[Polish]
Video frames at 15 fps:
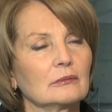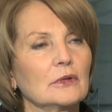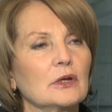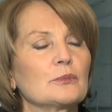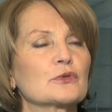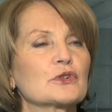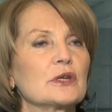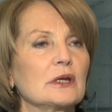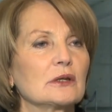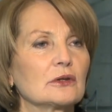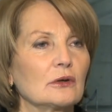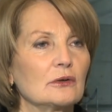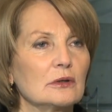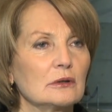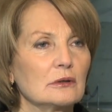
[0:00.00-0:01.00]
Y,
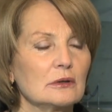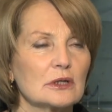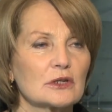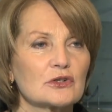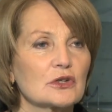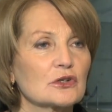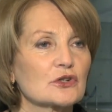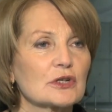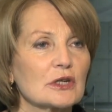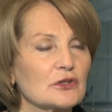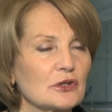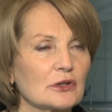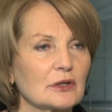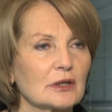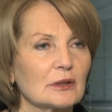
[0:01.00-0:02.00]
przyjęto jeszcze
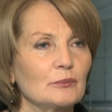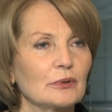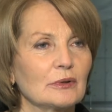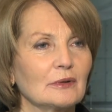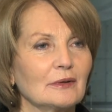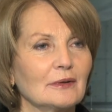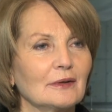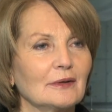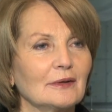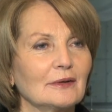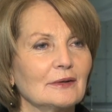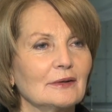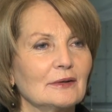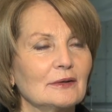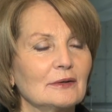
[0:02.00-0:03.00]
trzeci tryb
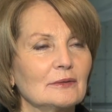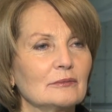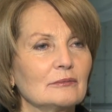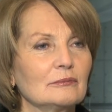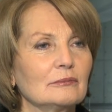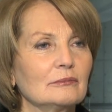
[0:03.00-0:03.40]
y,